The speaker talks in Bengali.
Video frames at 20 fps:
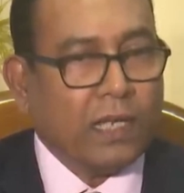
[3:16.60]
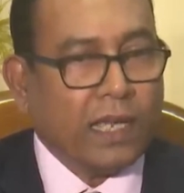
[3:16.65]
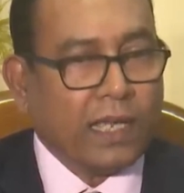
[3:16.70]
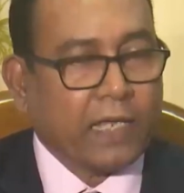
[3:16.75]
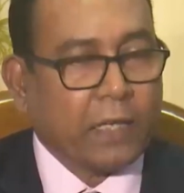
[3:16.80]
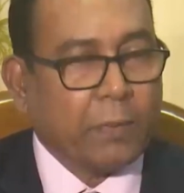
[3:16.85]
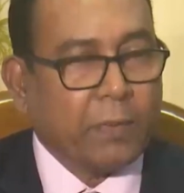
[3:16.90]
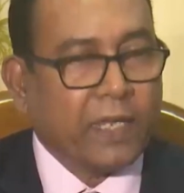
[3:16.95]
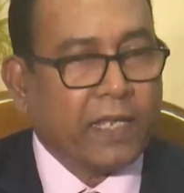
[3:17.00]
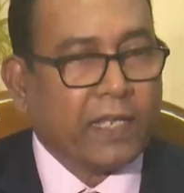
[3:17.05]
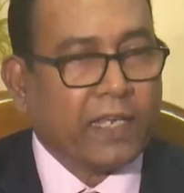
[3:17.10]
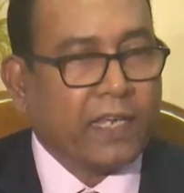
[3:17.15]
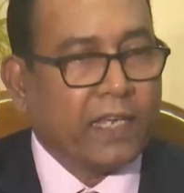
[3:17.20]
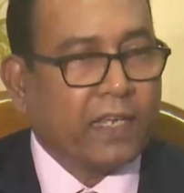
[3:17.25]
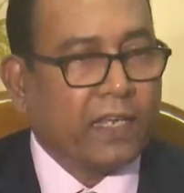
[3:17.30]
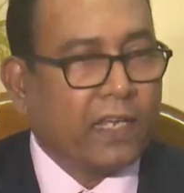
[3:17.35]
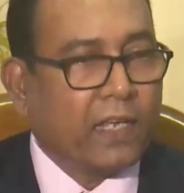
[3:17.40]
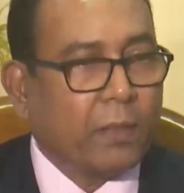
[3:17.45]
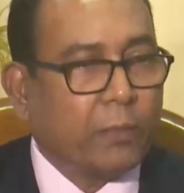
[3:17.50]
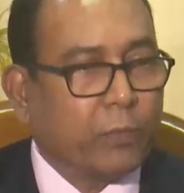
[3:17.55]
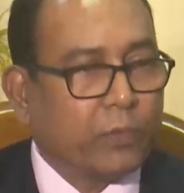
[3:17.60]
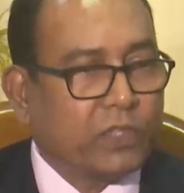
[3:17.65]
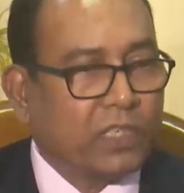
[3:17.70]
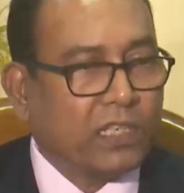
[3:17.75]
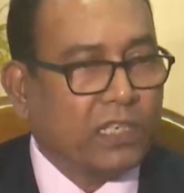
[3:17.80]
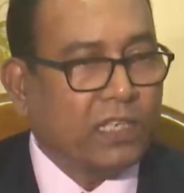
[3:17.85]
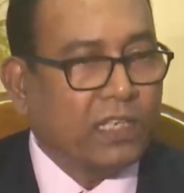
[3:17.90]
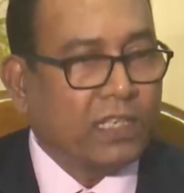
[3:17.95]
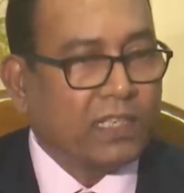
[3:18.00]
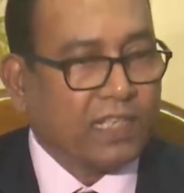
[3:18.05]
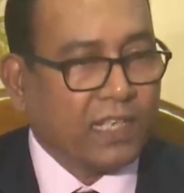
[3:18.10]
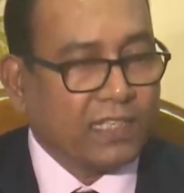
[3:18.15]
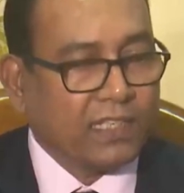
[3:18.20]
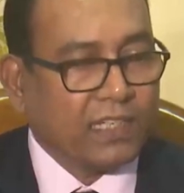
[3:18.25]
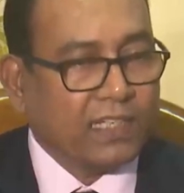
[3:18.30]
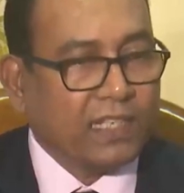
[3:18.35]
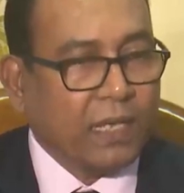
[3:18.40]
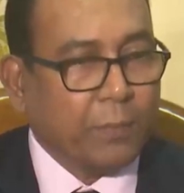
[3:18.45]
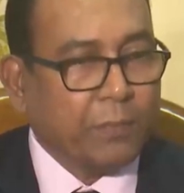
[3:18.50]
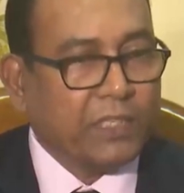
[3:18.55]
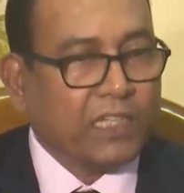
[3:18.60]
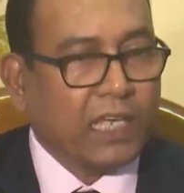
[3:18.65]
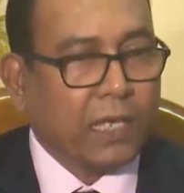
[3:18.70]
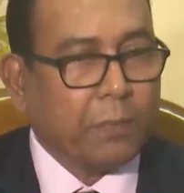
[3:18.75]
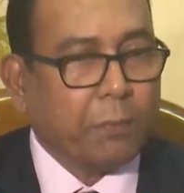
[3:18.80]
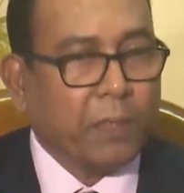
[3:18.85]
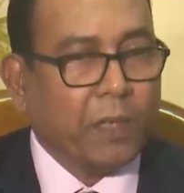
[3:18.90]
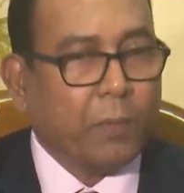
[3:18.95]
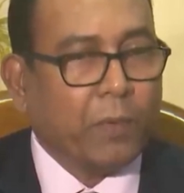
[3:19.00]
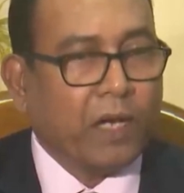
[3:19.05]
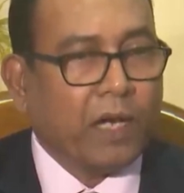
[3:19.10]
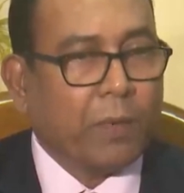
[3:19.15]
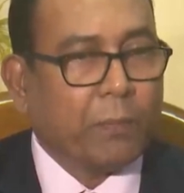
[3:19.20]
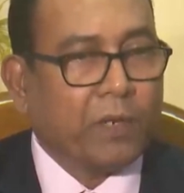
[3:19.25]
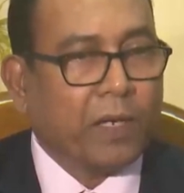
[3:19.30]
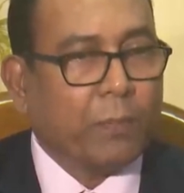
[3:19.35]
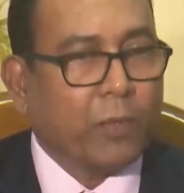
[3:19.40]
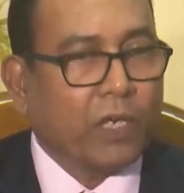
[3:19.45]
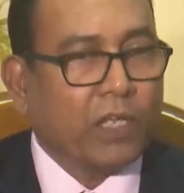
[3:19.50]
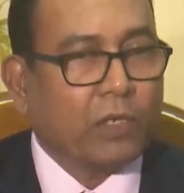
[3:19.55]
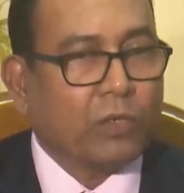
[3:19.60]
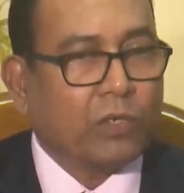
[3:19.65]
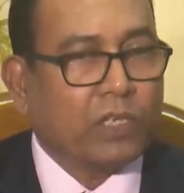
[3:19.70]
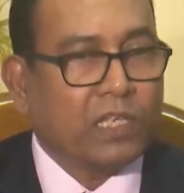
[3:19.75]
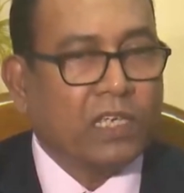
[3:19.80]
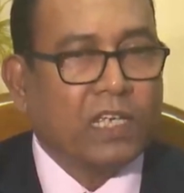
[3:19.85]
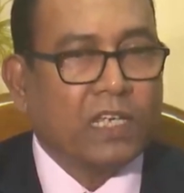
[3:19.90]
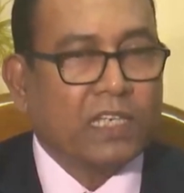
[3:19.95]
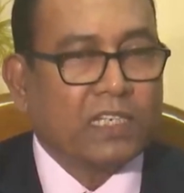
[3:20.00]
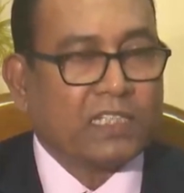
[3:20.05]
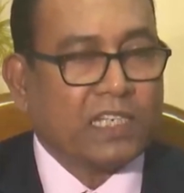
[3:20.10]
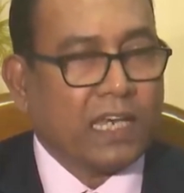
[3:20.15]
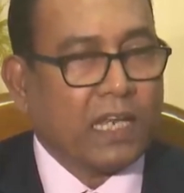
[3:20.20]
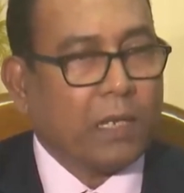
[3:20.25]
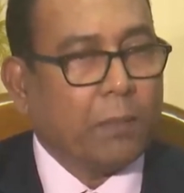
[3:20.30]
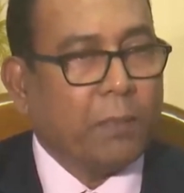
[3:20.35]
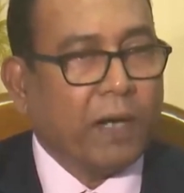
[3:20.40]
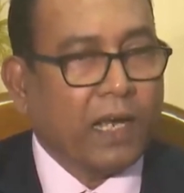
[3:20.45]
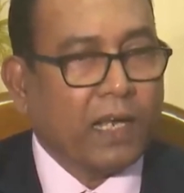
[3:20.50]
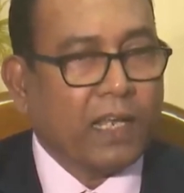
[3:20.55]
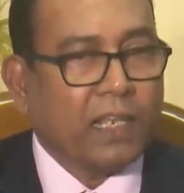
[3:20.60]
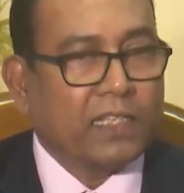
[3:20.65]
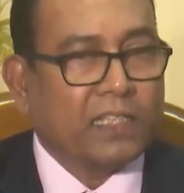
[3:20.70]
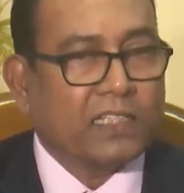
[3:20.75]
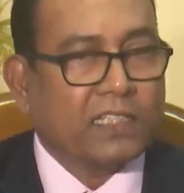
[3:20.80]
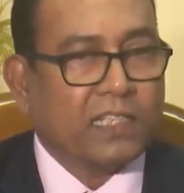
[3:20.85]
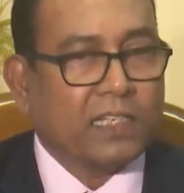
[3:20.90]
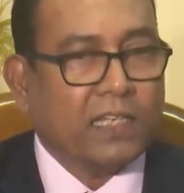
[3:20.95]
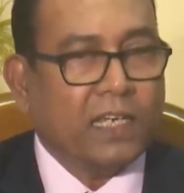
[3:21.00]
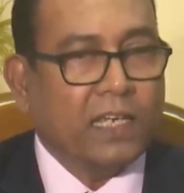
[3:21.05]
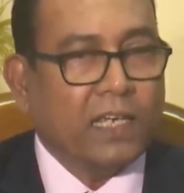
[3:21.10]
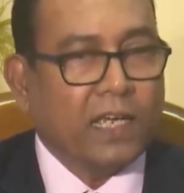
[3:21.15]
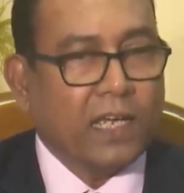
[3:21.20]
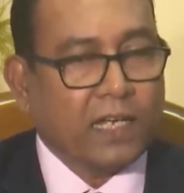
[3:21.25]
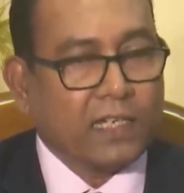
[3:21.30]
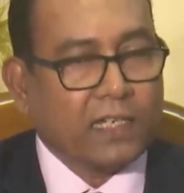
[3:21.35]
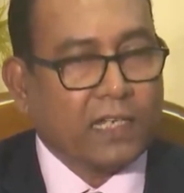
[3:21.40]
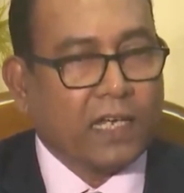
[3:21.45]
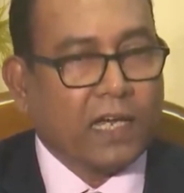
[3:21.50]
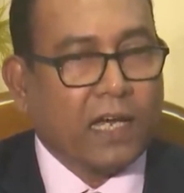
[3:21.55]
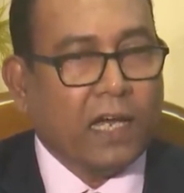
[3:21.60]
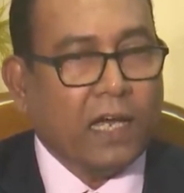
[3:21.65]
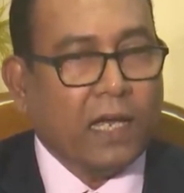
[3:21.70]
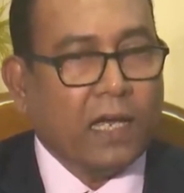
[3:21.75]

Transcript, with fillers: একেবারে কেন্দ্রের প্রতি তাদের দাবি থাকবে এবং আমরা মনে করি সারা বাংলাদেশে একটা